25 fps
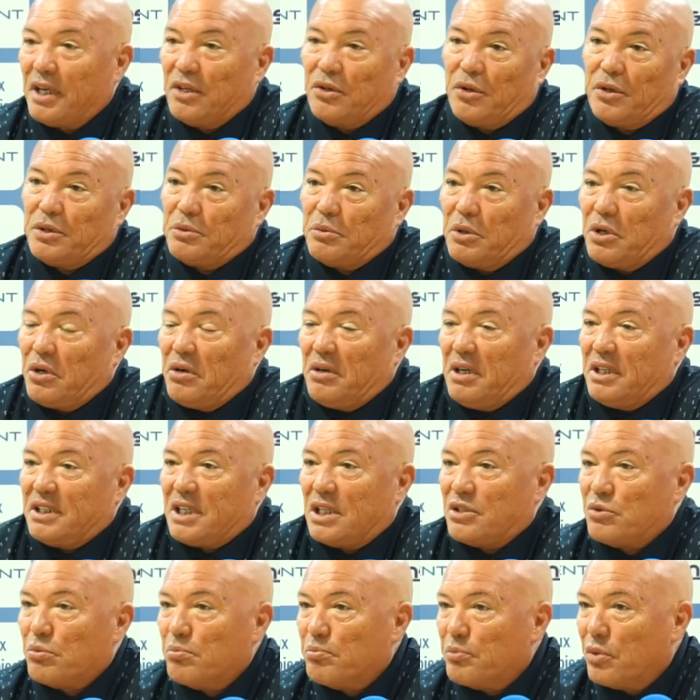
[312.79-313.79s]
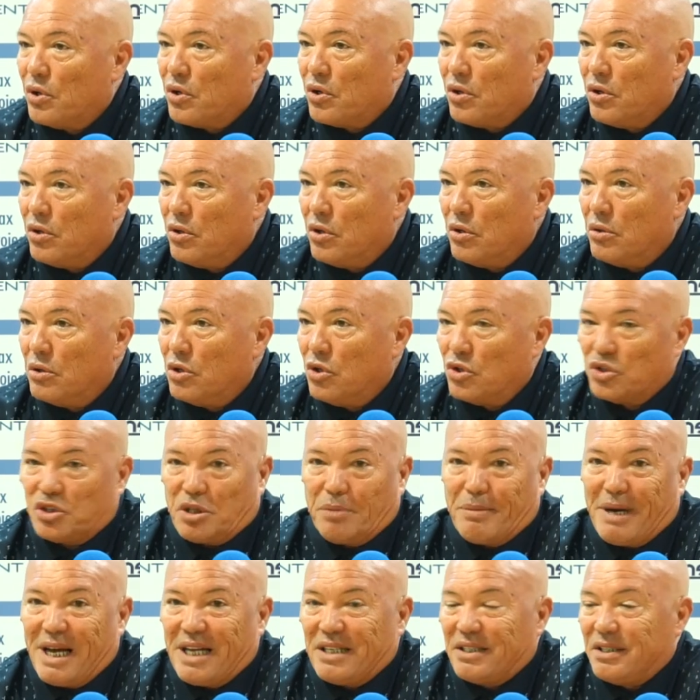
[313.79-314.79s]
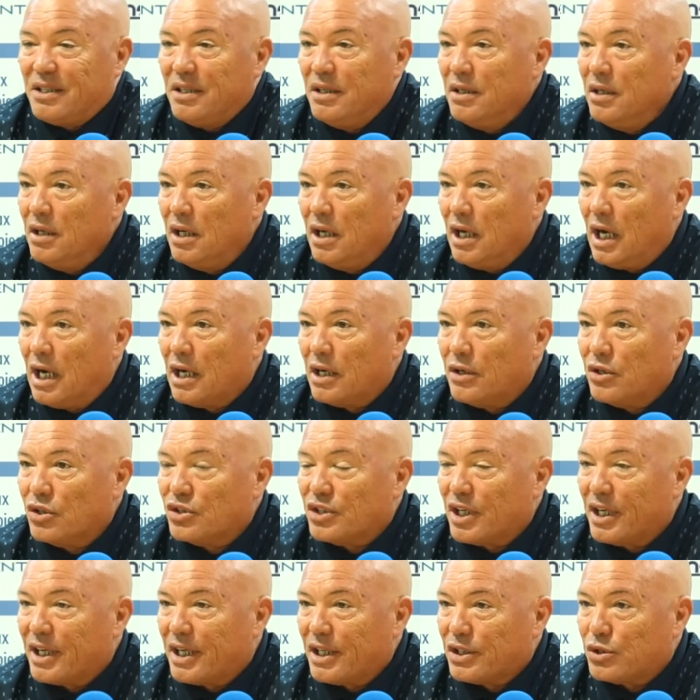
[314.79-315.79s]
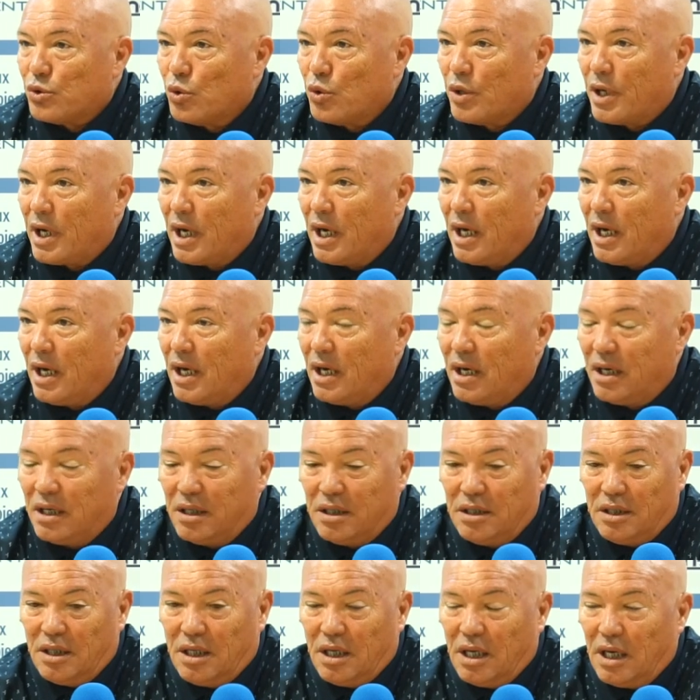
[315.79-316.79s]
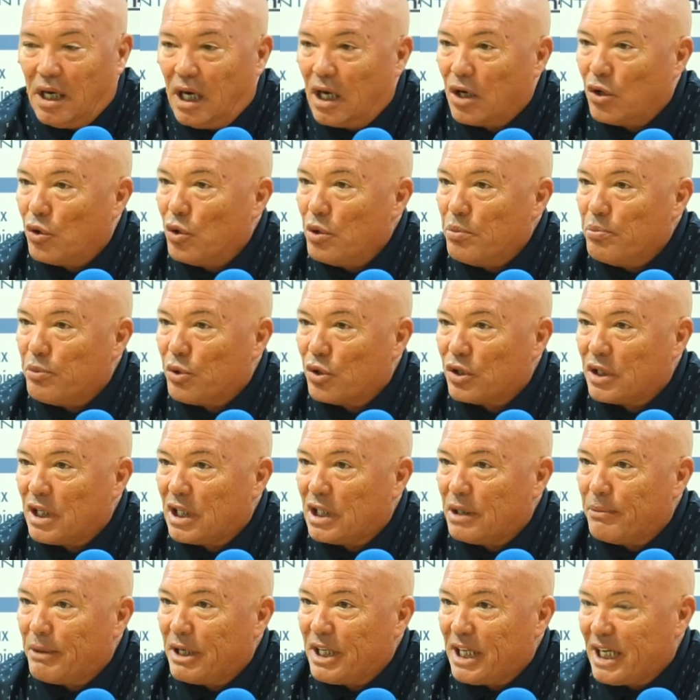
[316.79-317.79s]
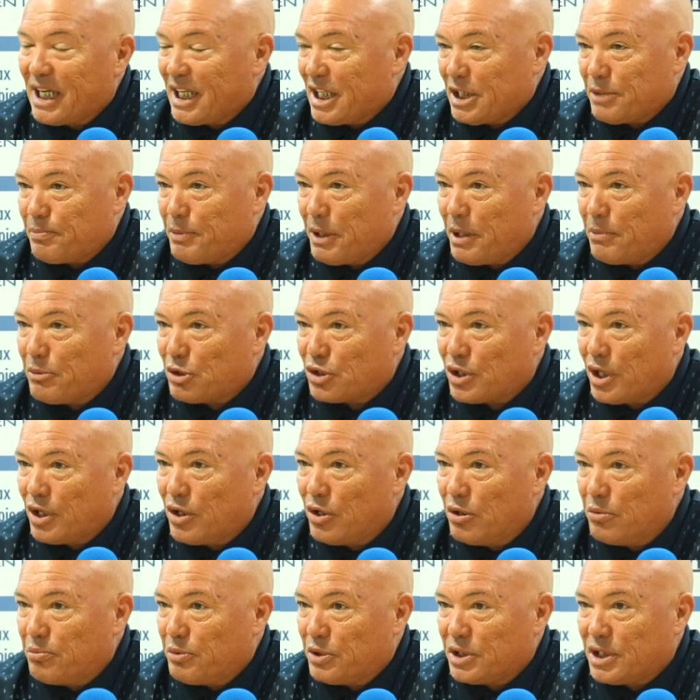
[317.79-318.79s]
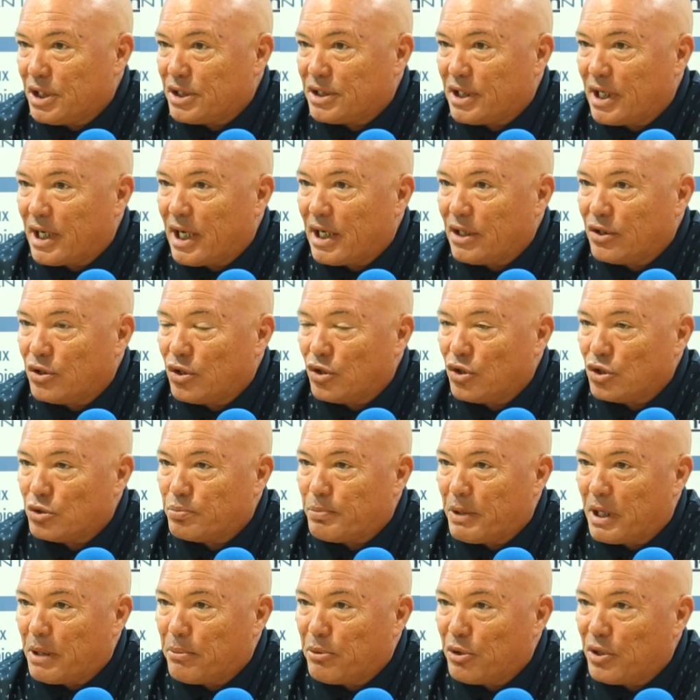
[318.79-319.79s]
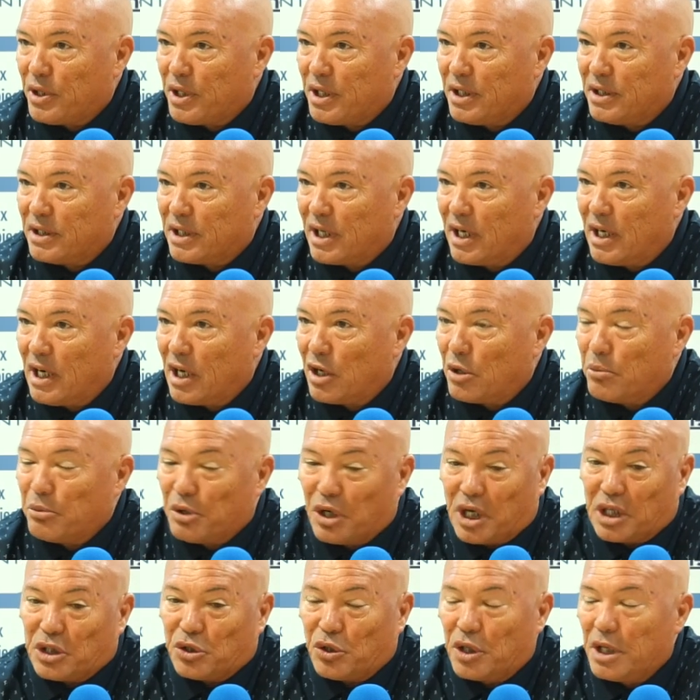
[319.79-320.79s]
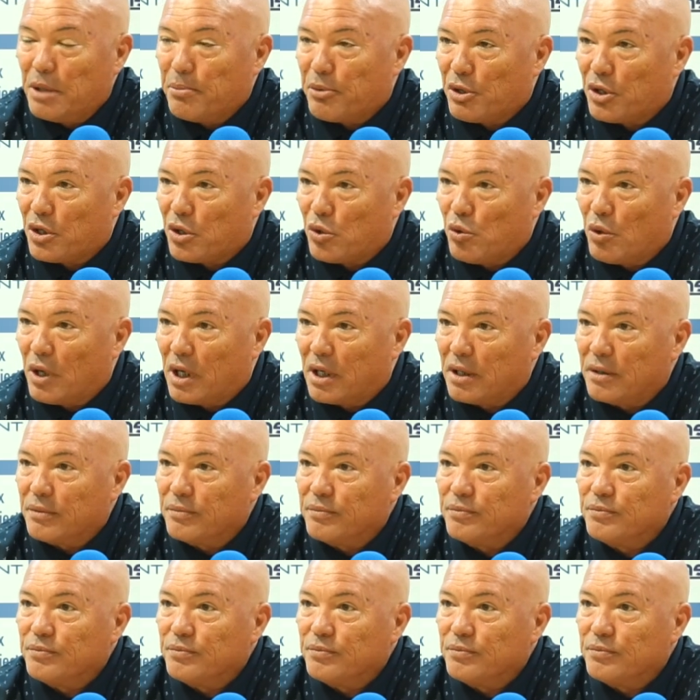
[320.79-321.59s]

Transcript: Entonces, bueno, esa es un poco los demás, a no ser que surja algo importante mañana, que esperemos que no, pues estarán todos para poder entrar en la convocatoria y poder jugar.